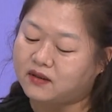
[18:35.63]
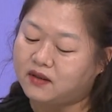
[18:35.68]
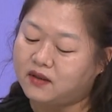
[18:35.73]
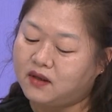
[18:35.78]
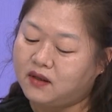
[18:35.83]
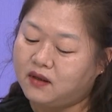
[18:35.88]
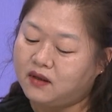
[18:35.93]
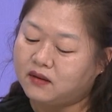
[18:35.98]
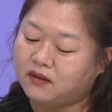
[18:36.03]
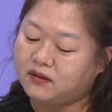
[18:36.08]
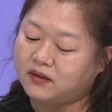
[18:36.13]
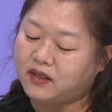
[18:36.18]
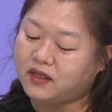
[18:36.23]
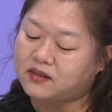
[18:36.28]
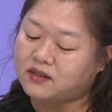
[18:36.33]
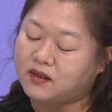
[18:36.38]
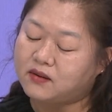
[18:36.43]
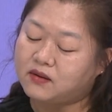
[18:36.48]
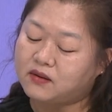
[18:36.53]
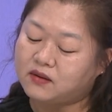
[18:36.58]
네.
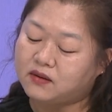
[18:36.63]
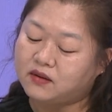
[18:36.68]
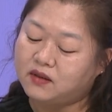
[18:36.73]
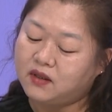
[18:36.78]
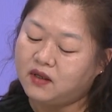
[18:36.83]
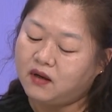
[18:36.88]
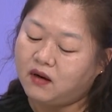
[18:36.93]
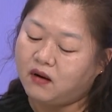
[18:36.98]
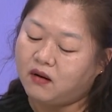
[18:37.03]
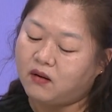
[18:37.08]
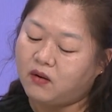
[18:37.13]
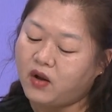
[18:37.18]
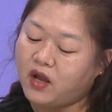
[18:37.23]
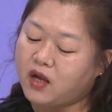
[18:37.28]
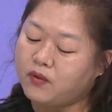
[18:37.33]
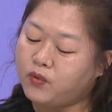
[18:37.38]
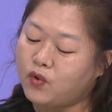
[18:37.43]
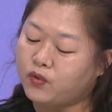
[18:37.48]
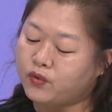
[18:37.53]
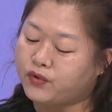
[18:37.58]
그래서 어,
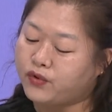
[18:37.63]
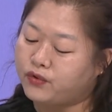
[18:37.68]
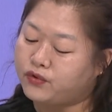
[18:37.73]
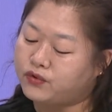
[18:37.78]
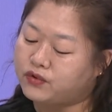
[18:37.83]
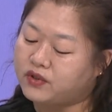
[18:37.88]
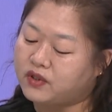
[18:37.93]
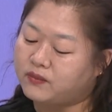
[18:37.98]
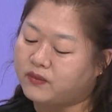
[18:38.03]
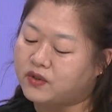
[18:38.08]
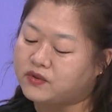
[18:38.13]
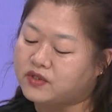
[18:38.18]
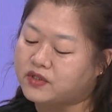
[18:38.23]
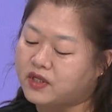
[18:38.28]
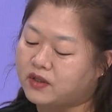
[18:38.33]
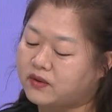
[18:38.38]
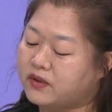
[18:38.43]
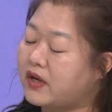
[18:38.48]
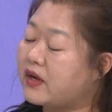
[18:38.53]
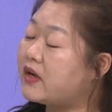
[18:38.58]
회복 교육이
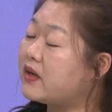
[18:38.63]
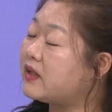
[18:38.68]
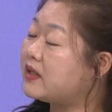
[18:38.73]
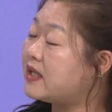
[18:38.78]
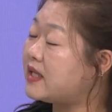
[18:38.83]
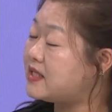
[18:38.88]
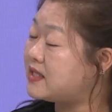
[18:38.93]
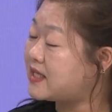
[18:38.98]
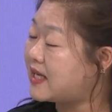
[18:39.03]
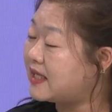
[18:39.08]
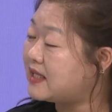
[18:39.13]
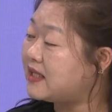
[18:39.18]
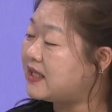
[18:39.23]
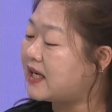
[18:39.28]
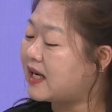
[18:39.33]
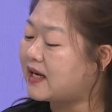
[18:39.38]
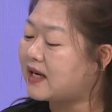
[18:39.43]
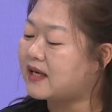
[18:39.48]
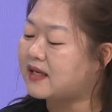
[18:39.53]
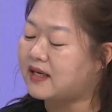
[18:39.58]
먼저 되어야 되지
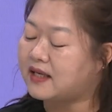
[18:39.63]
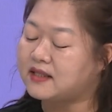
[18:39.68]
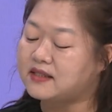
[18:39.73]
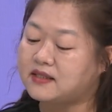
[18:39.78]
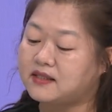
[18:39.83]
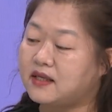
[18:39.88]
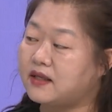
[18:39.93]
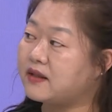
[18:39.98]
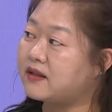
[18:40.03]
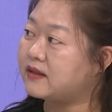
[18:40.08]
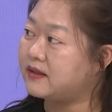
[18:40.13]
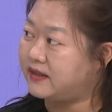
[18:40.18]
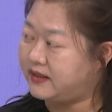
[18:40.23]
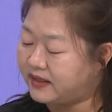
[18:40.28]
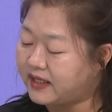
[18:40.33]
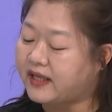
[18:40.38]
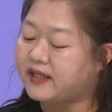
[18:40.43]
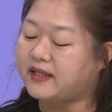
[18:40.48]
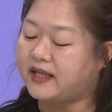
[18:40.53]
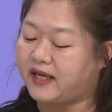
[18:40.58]
않냐라는 회복 생각. 교육
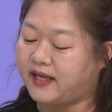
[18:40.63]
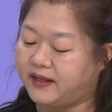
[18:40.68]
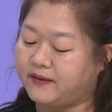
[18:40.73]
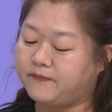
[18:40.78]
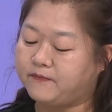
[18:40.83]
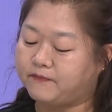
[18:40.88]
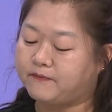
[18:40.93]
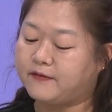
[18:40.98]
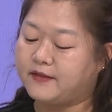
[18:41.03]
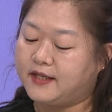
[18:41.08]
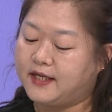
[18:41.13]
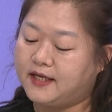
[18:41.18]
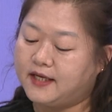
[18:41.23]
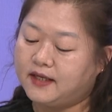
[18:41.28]
네, 네. 말씀이세요?